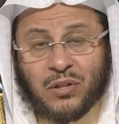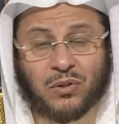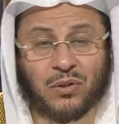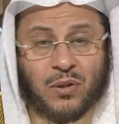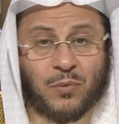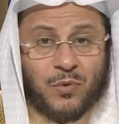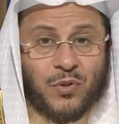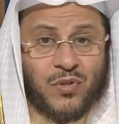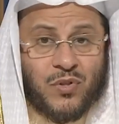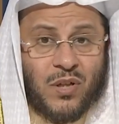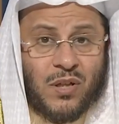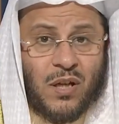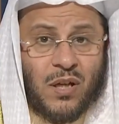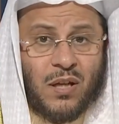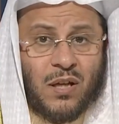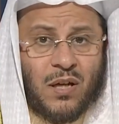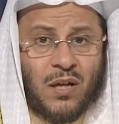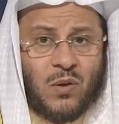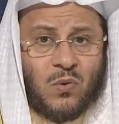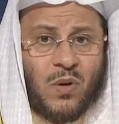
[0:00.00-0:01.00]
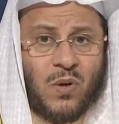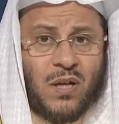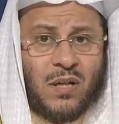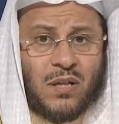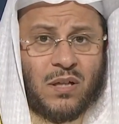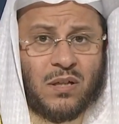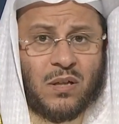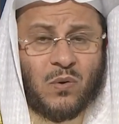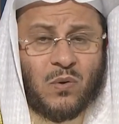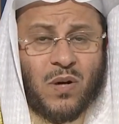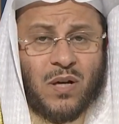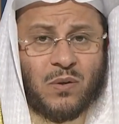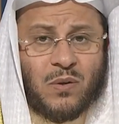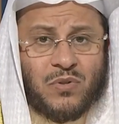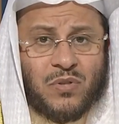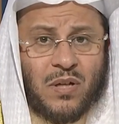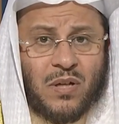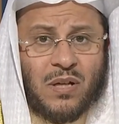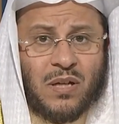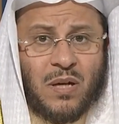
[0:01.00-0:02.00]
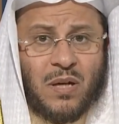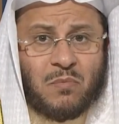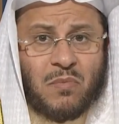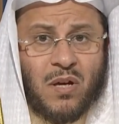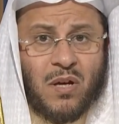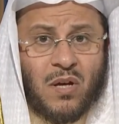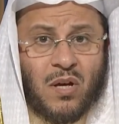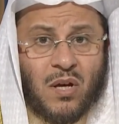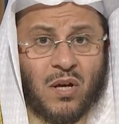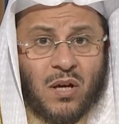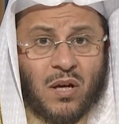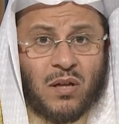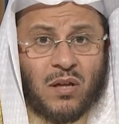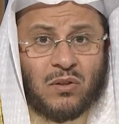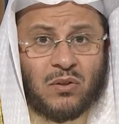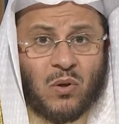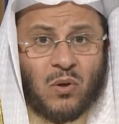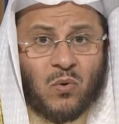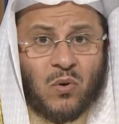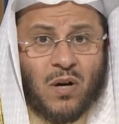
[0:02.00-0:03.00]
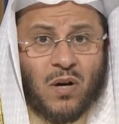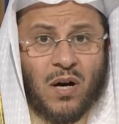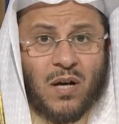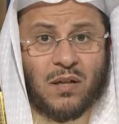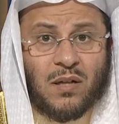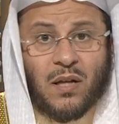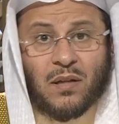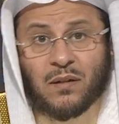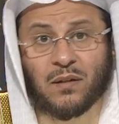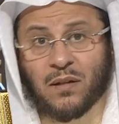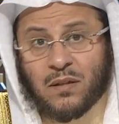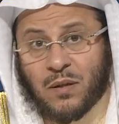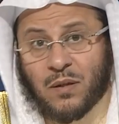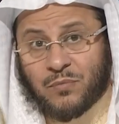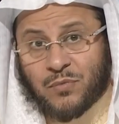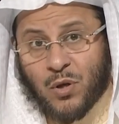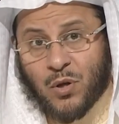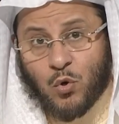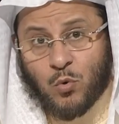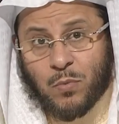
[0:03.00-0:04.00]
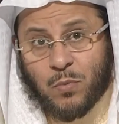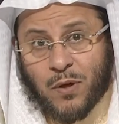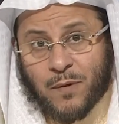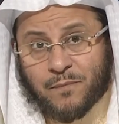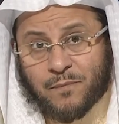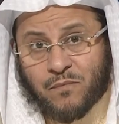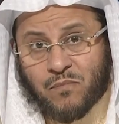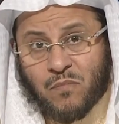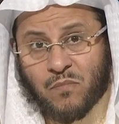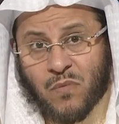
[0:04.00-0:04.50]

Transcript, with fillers: النبي صلى الله عليه وآله وسلم أنه قال الندم توبة